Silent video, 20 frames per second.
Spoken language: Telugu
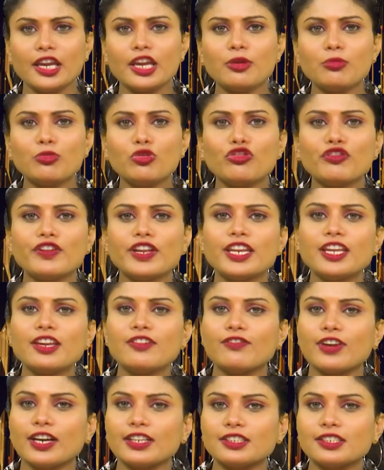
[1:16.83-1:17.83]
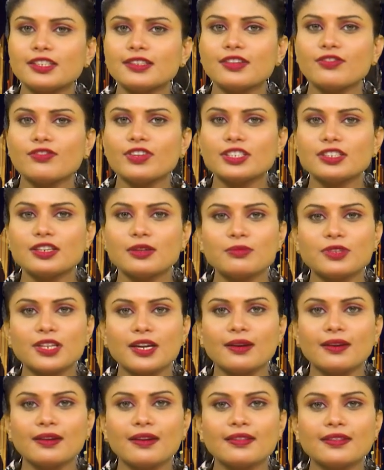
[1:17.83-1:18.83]
ఈ మూవీని వచ్చే సంవత్సరం
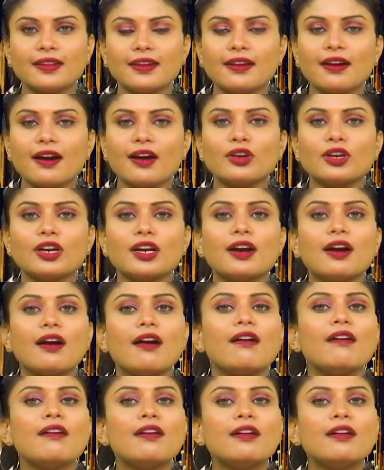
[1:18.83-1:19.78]
సంక్రాంతి కానుకగా